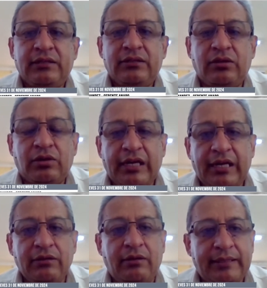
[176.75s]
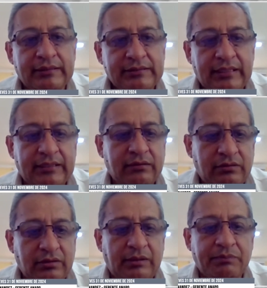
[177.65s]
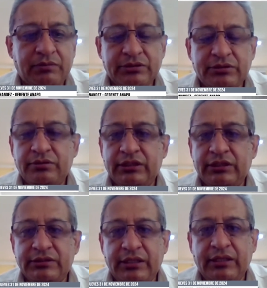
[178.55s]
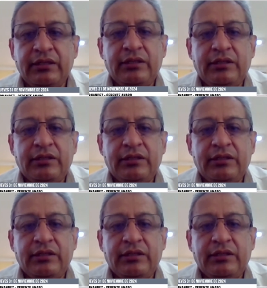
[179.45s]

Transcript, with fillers: logrado avanzar con la aprobación de este